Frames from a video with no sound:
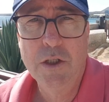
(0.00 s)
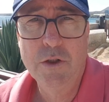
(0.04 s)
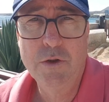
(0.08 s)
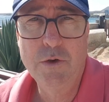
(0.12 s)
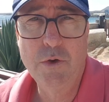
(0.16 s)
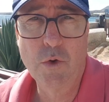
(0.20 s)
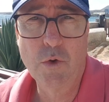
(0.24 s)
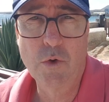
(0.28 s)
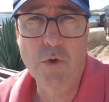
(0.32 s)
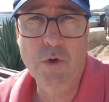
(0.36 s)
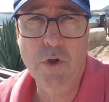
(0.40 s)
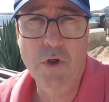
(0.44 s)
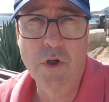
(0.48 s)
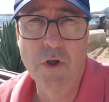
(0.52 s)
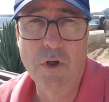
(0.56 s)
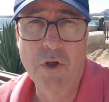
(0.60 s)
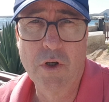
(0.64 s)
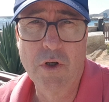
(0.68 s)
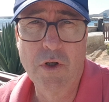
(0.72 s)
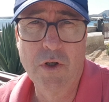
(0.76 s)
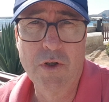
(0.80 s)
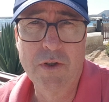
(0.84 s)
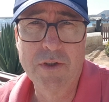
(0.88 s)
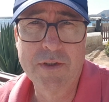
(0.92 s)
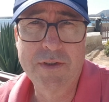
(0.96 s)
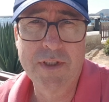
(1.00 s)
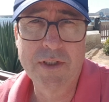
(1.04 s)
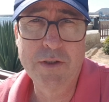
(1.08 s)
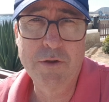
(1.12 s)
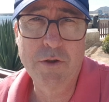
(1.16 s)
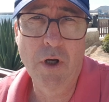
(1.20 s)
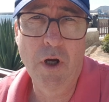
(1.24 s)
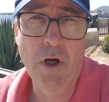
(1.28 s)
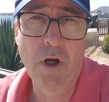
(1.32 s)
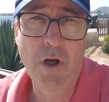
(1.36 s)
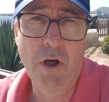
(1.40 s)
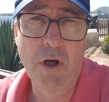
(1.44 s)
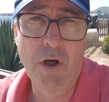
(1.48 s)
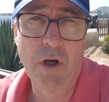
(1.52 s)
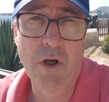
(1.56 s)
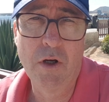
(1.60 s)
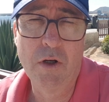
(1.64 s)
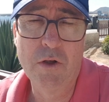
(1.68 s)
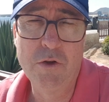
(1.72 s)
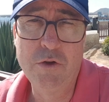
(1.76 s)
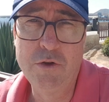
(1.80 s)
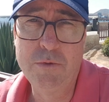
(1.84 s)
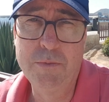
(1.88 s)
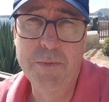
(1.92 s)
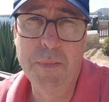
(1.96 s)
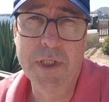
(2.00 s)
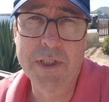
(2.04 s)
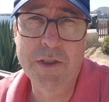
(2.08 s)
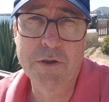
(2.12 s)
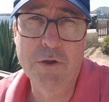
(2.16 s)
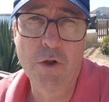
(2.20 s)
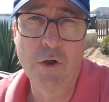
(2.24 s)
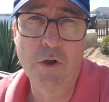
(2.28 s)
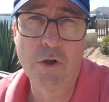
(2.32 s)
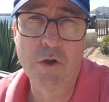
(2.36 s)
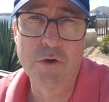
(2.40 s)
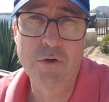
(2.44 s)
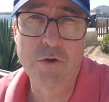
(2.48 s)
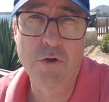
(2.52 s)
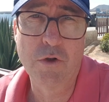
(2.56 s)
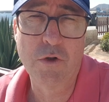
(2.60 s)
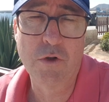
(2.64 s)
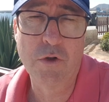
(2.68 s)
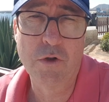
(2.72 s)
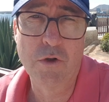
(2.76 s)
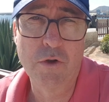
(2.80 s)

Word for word: Donc euh, c'est une méthode